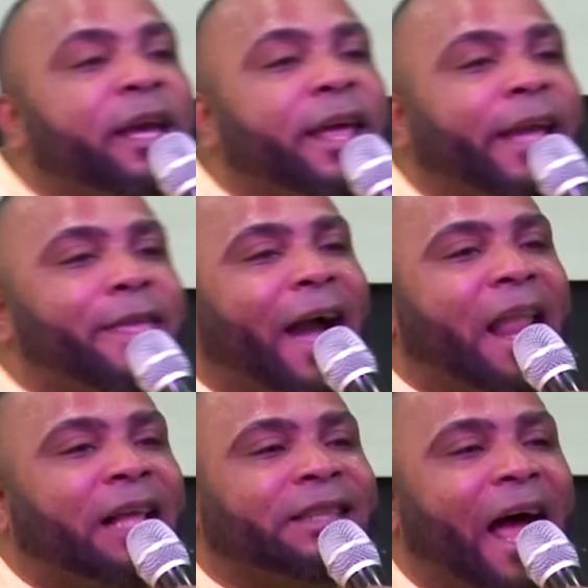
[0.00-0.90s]
tienen que
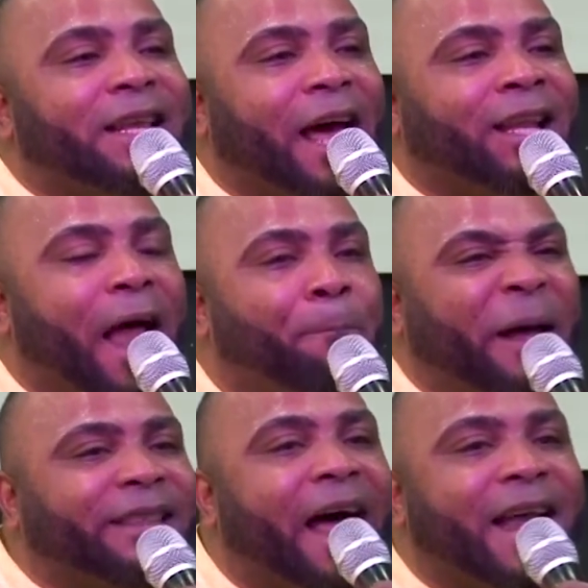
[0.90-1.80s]
llegar las trailas, las
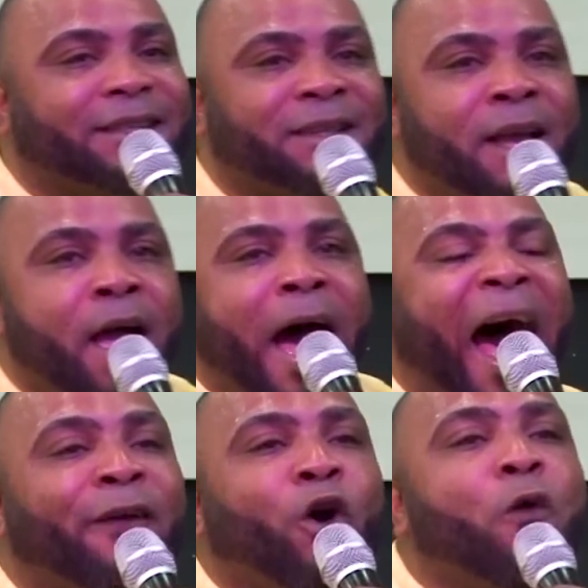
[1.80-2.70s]
patanas,
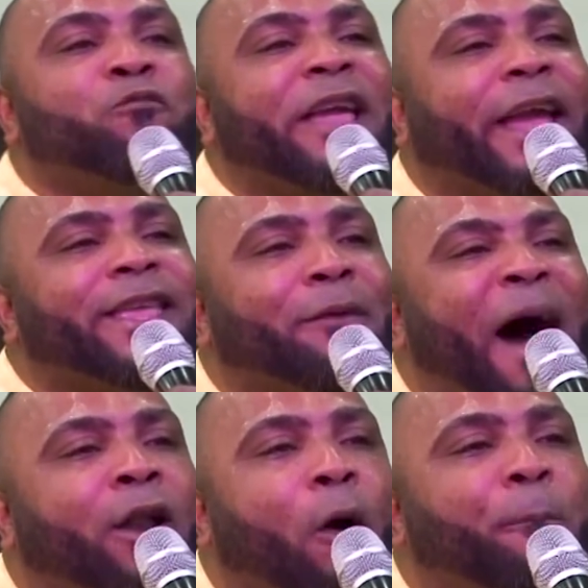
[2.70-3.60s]
a dónde hay que
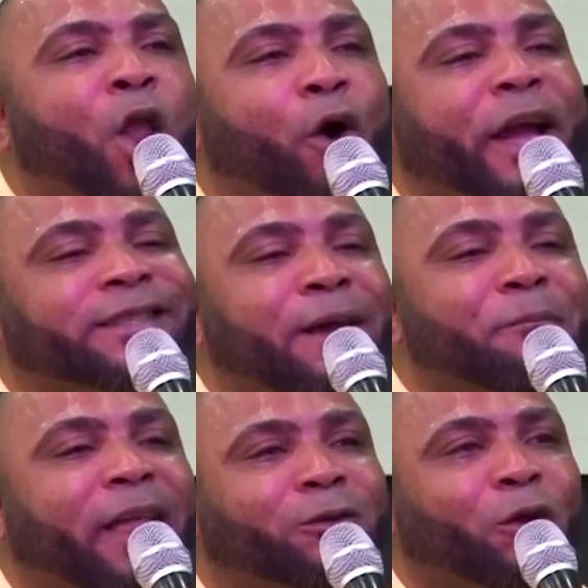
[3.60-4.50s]
llevar los bloques,
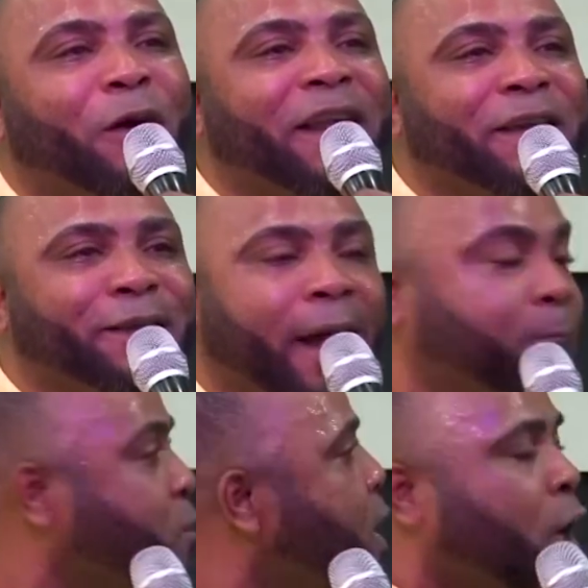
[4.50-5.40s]
cemento y varilla.
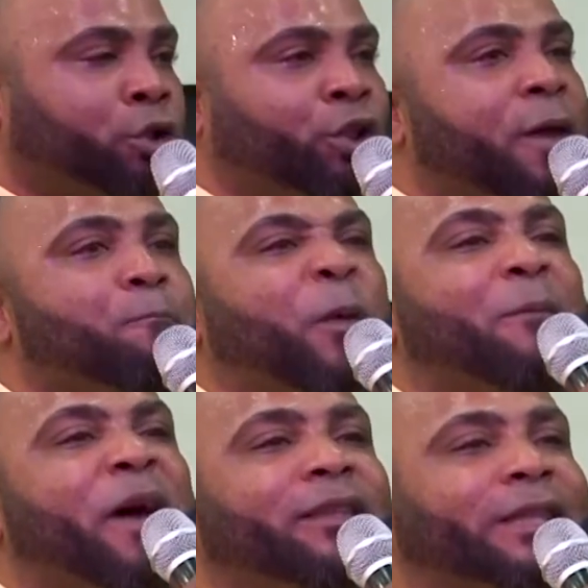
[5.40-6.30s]

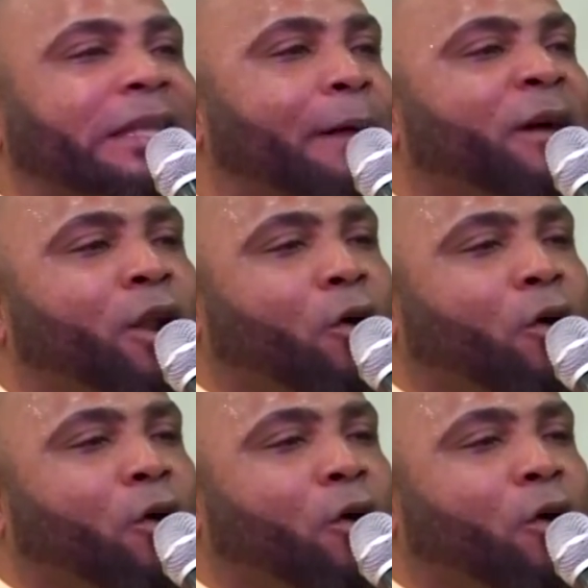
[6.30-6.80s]
Simplemente dame el